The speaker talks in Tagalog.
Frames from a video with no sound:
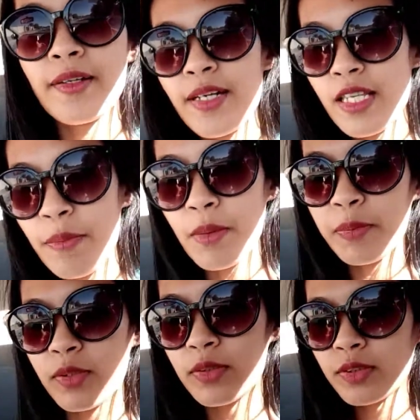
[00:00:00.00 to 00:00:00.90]
si
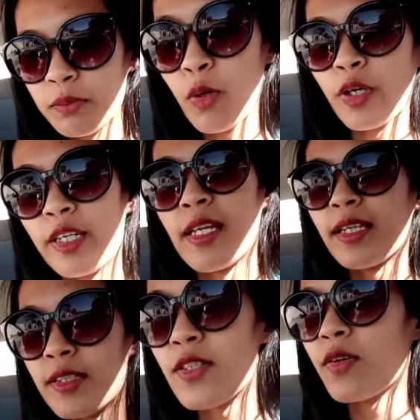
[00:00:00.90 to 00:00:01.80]
po, good
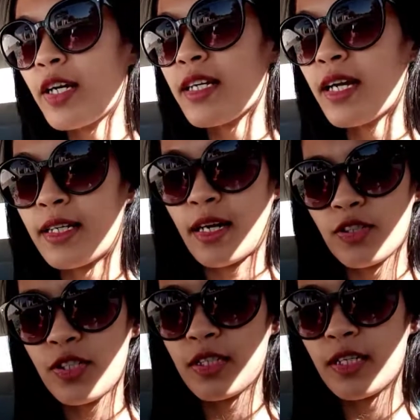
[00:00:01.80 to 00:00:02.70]
morning. So, ayan.
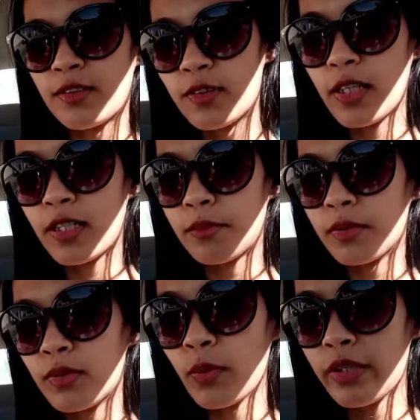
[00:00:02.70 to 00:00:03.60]
Actually, ano na,
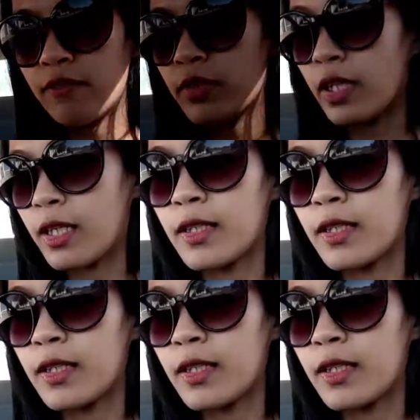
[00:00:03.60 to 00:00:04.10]
12 ano, na.